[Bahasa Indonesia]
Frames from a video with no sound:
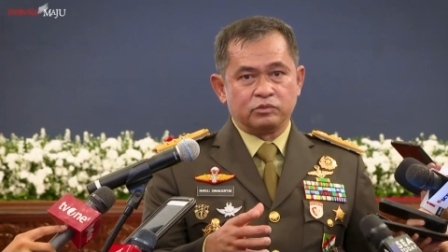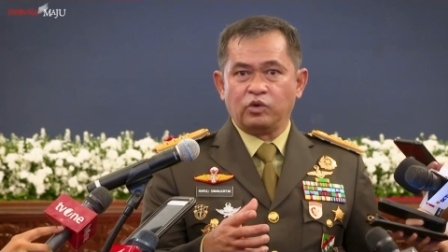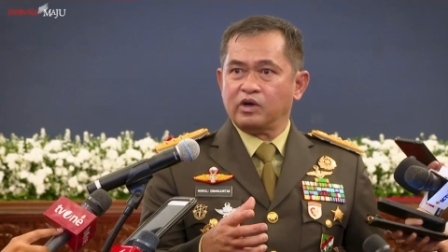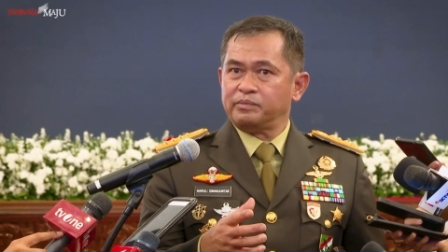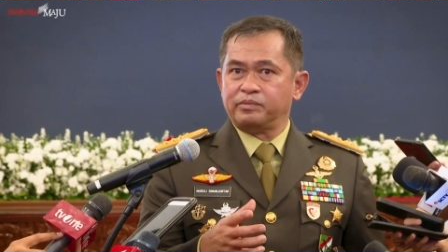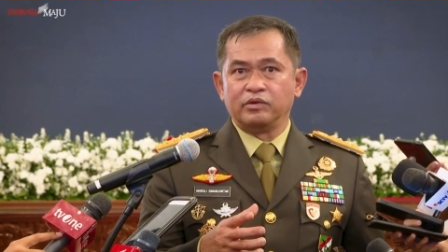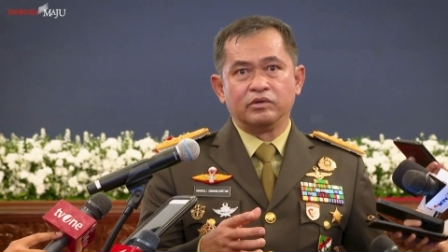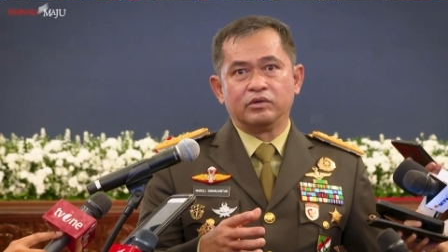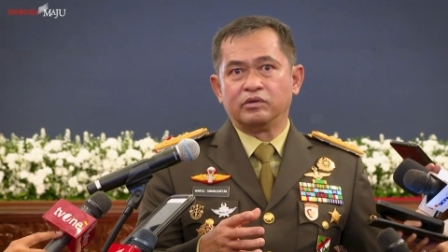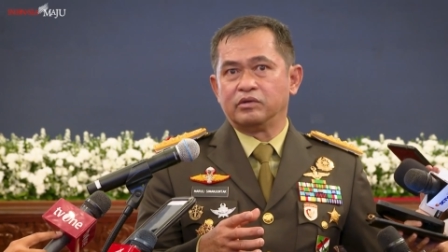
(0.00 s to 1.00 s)

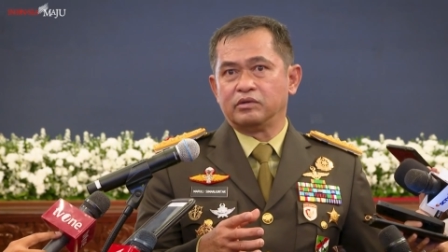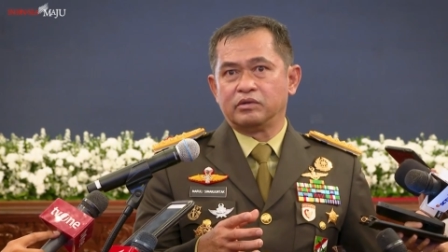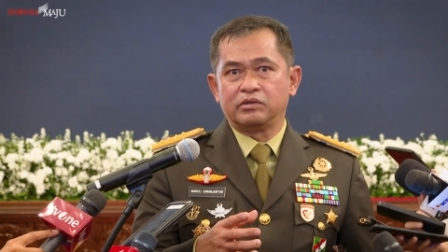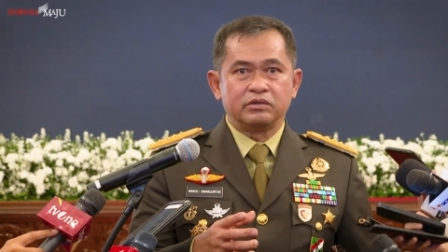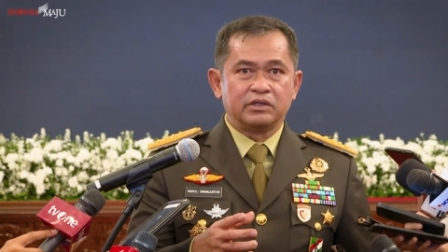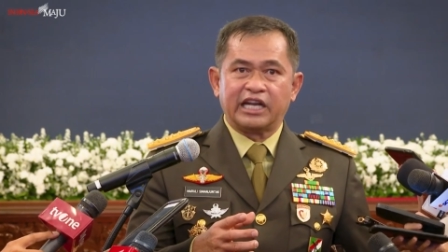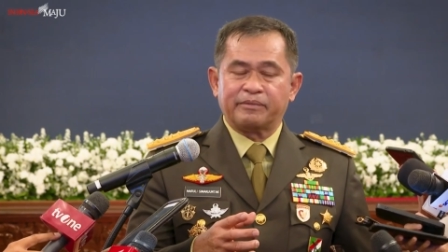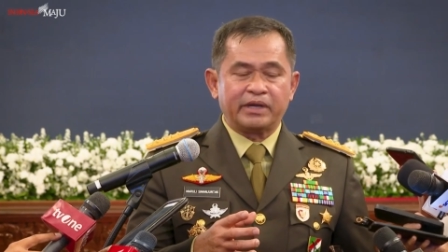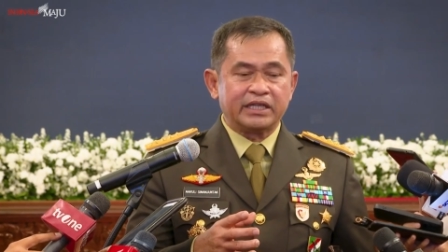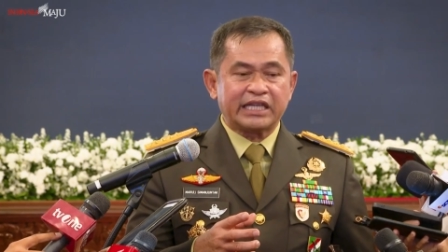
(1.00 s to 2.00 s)
28
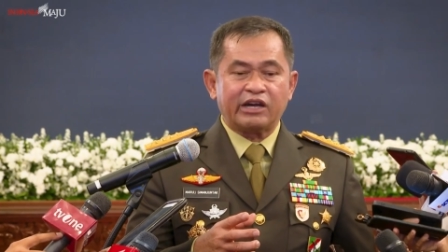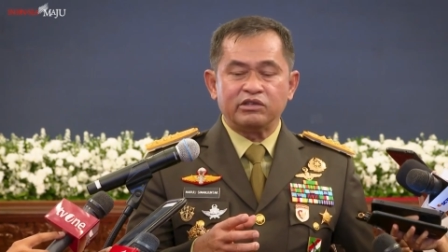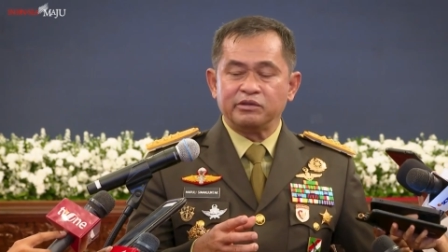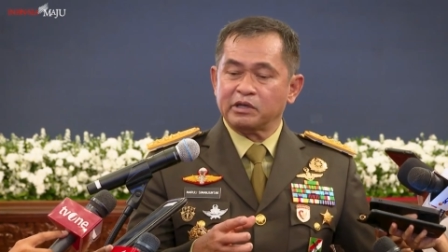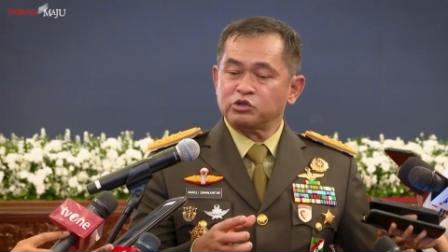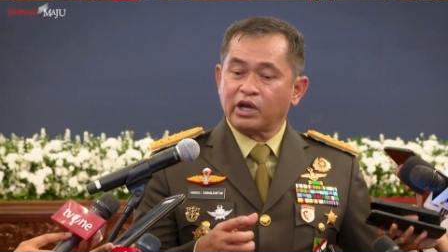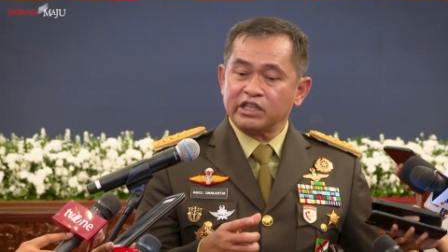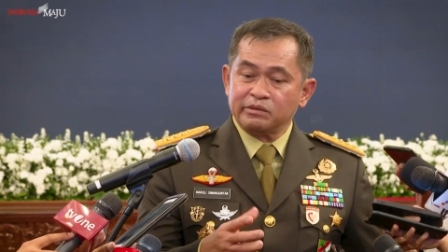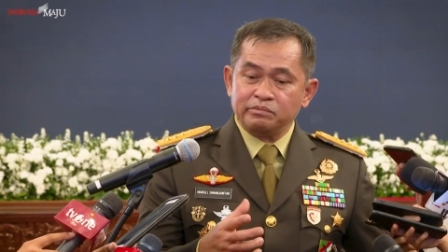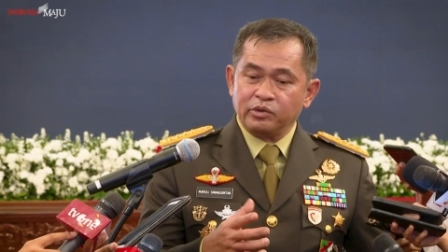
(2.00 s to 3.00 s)
tahun di
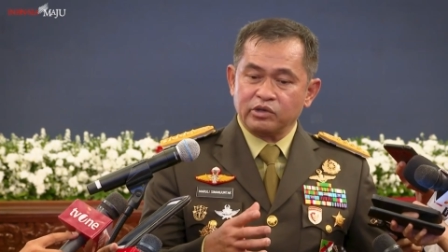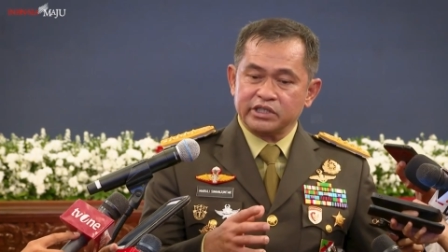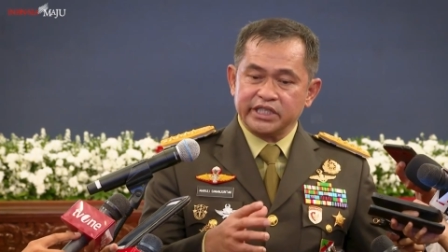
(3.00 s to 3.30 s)
pasukan tempur.